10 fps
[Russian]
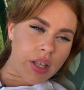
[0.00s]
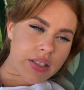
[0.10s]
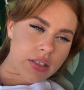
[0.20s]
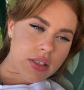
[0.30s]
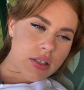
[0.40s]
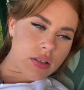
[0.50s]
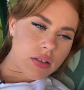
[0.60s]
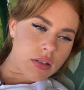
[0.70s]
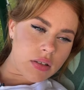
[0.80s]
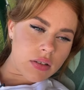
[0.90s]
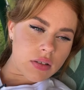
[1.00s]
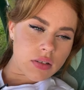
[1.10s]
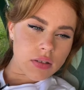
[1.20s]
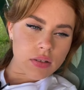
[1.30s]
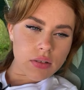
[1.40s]
Месяц.
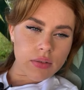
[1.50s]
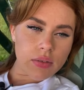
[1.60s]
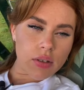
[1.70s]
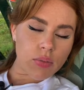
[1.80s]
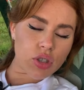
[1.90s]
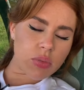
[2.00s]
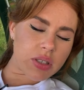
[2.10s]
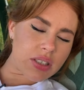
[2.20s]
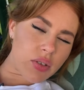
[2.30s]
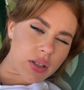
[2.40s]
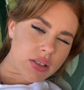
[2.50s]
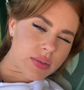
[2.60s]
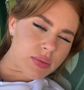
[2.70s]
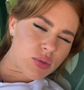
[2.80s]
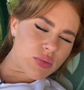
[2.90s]
Просто мы
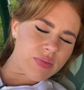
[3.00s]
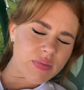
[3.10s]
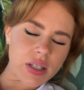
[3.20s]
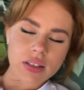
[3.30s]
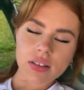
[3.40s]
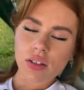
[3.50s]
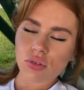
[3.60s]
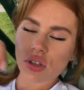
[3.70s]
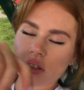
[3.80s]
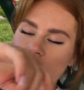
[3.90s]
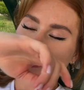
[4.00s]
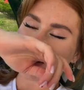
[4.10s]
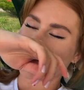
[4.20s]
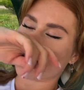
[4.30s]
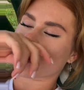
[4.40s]
расставались. Ну, блин, короче,
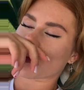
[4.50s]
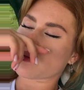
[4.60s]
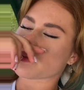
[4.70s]
где-то месяц.